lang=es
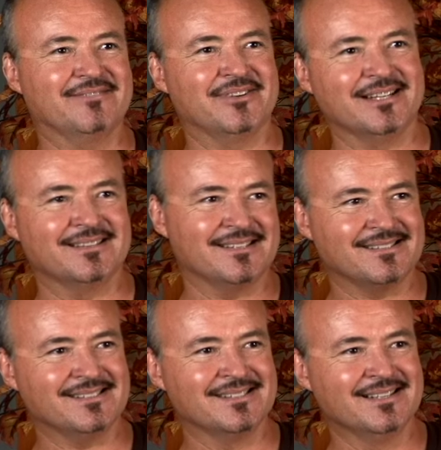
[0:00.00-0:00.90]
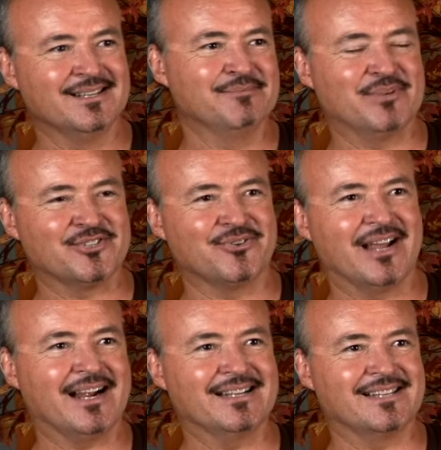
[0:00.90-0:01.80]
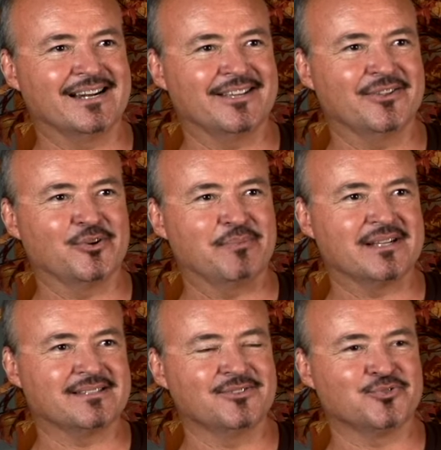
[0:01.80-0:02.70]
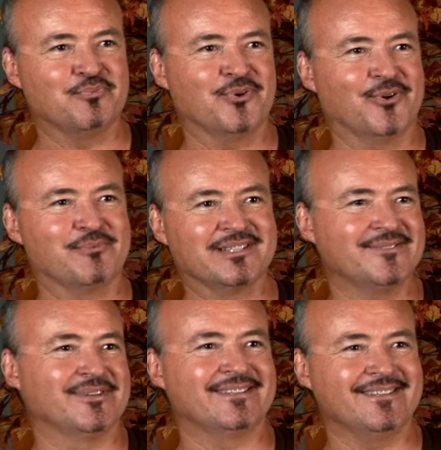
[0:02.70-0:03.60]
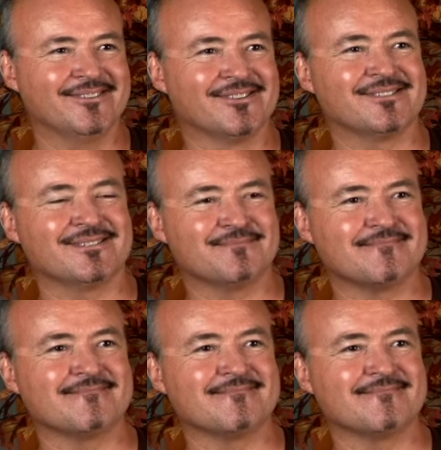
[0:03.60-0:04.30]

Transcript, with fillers: diferentes personajes alrededor para hacerlos un poco más divertidos.